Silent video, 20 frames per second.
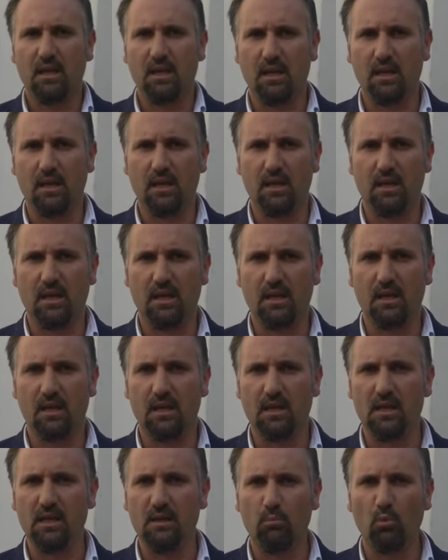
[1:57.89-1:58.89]
eh,
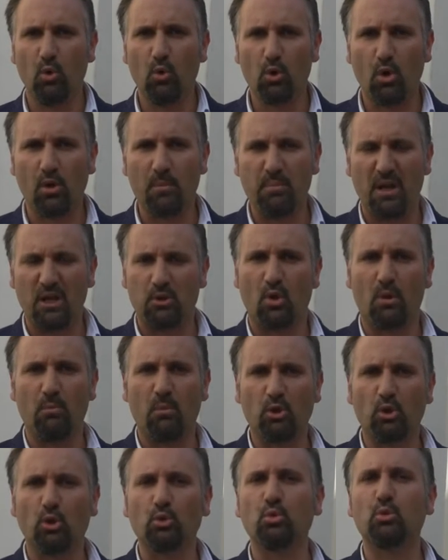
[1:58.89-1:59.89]
il muro, in particolar
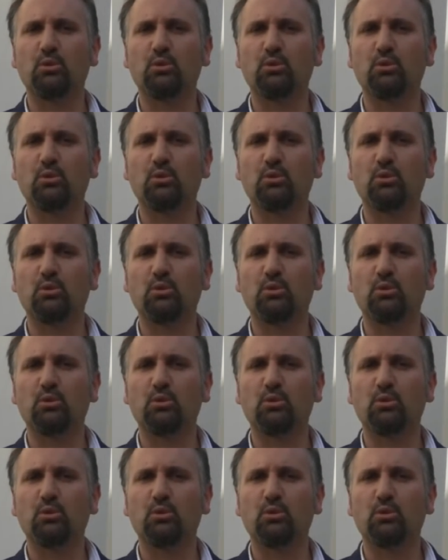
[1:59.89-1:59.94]
modo